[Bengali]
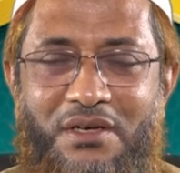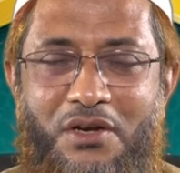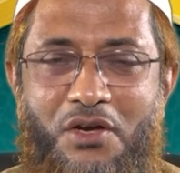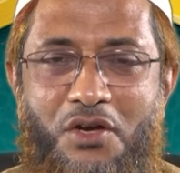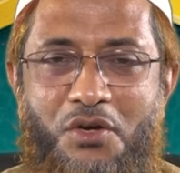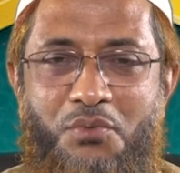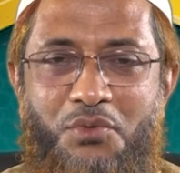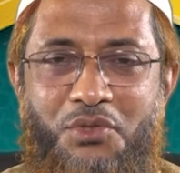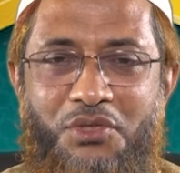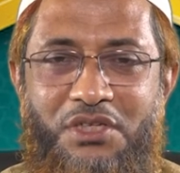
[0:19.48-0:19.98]

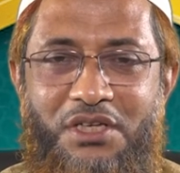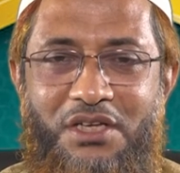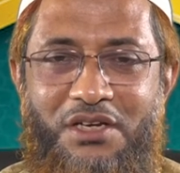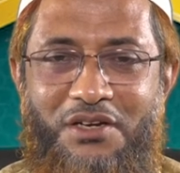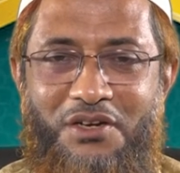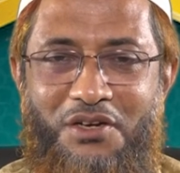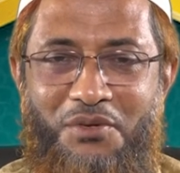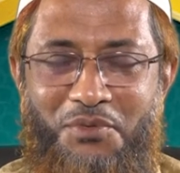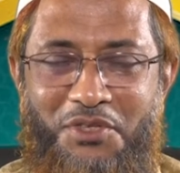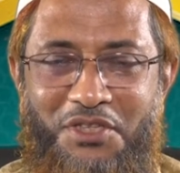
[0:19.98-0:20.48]
রহমত ঘেরা
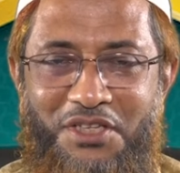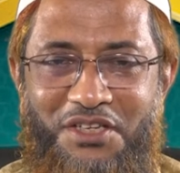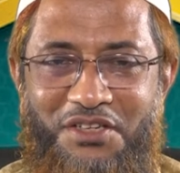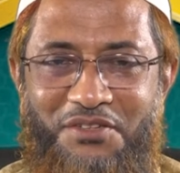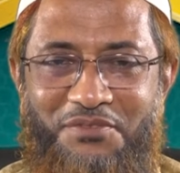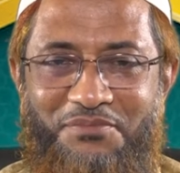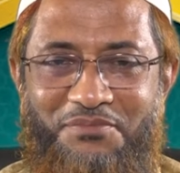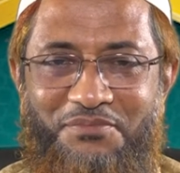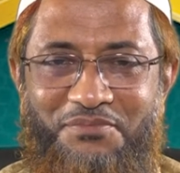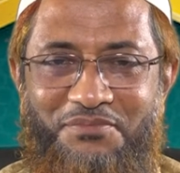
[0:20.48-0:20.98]
রমাদান
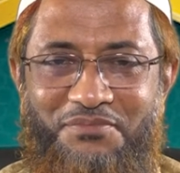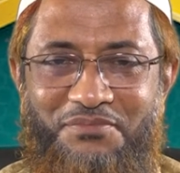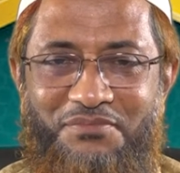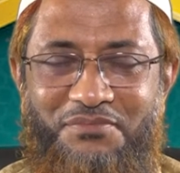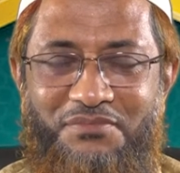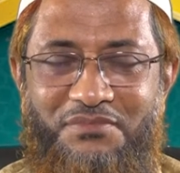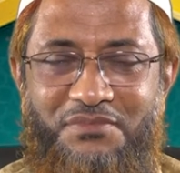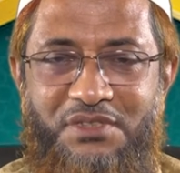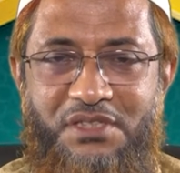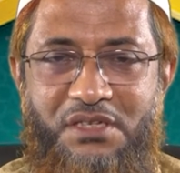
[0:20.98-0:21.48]

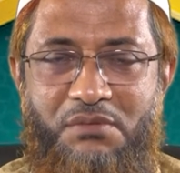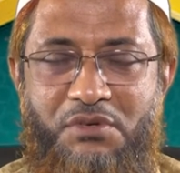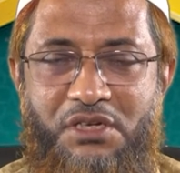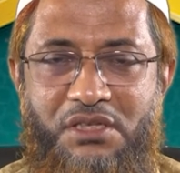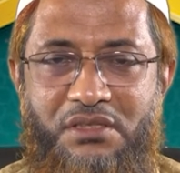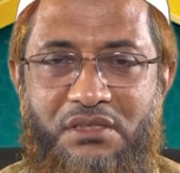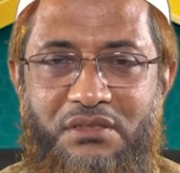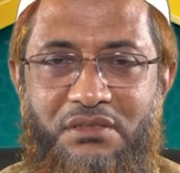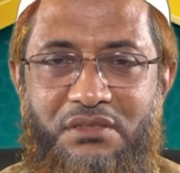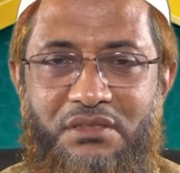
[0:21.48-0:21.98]

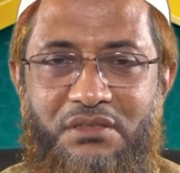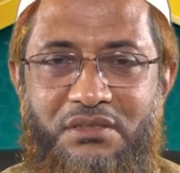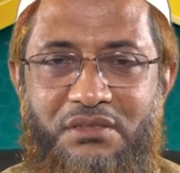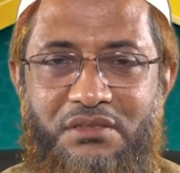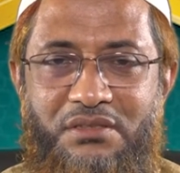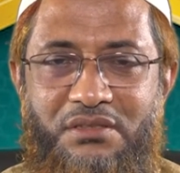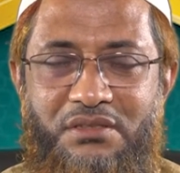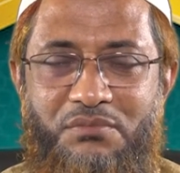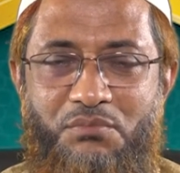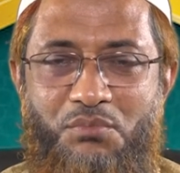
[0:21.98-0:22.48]
এবাদাতের
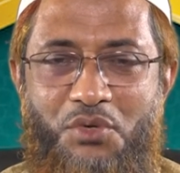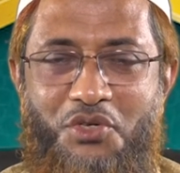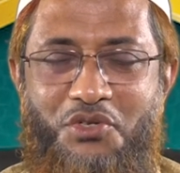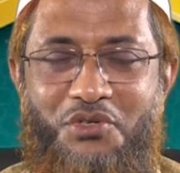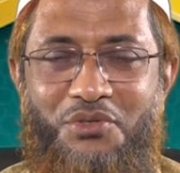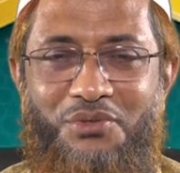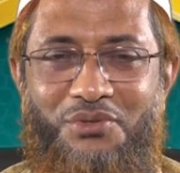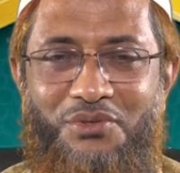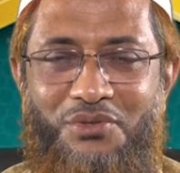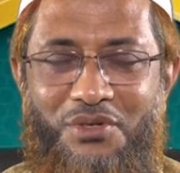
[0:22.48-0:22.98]

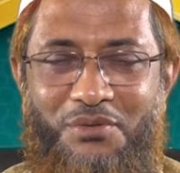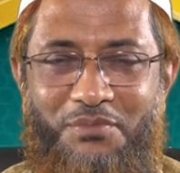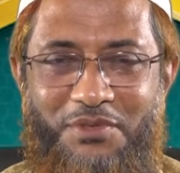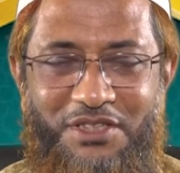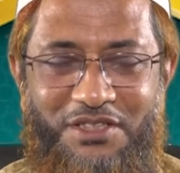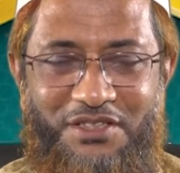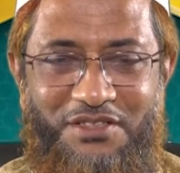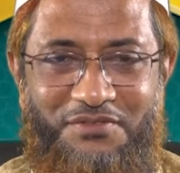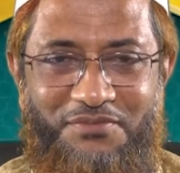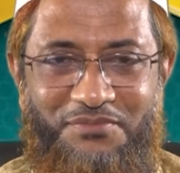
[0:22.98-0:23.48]
বসন্ত
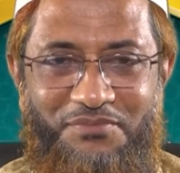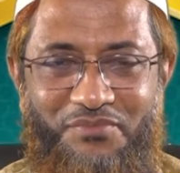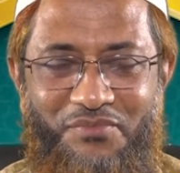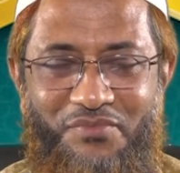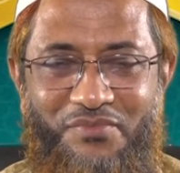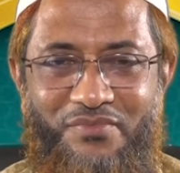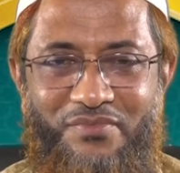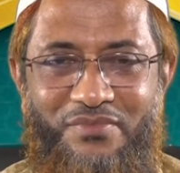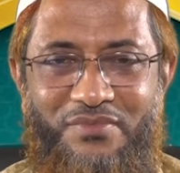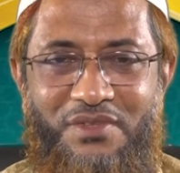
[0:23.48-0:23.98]
রমাদান
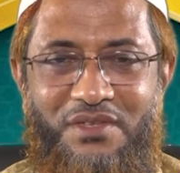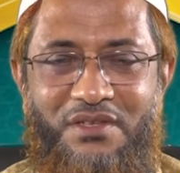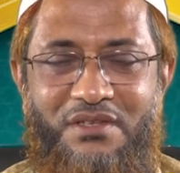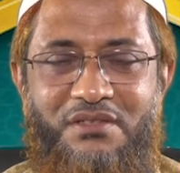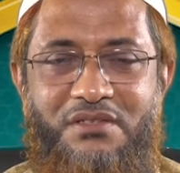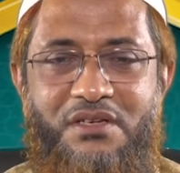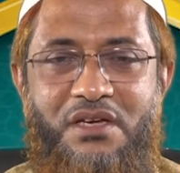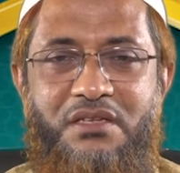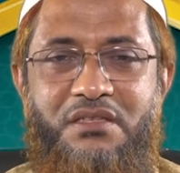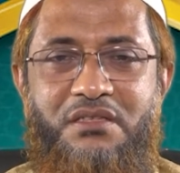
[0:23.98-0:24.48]

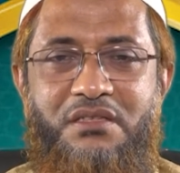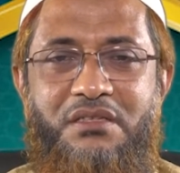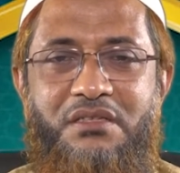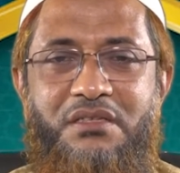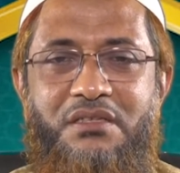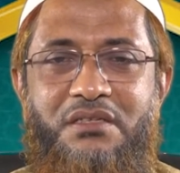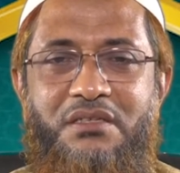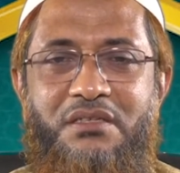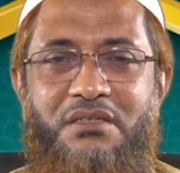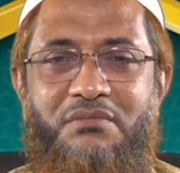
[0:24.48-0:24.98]

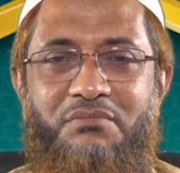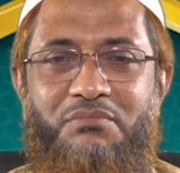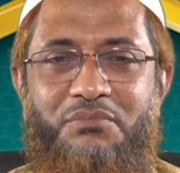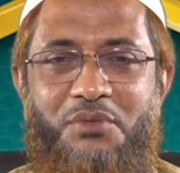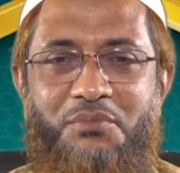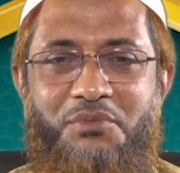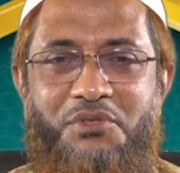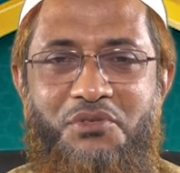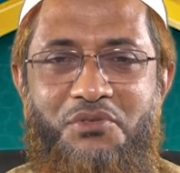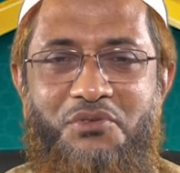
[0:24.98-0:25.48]
চারিদিকে
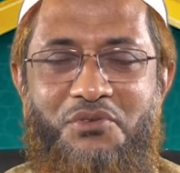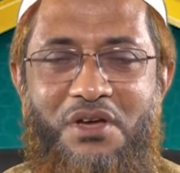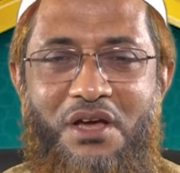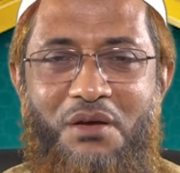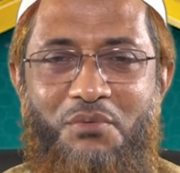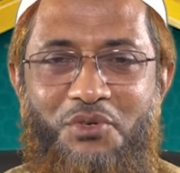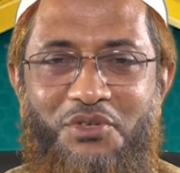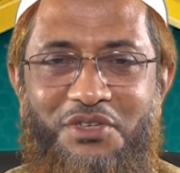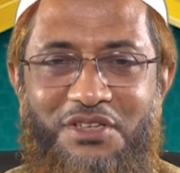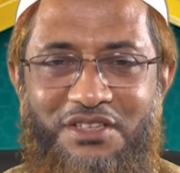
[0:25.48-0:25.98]
পবিত্র
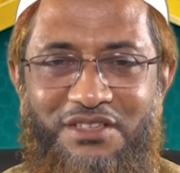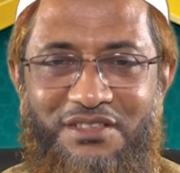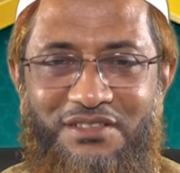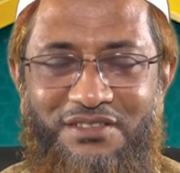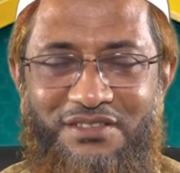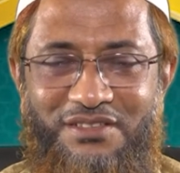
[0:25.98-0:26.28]
আবহে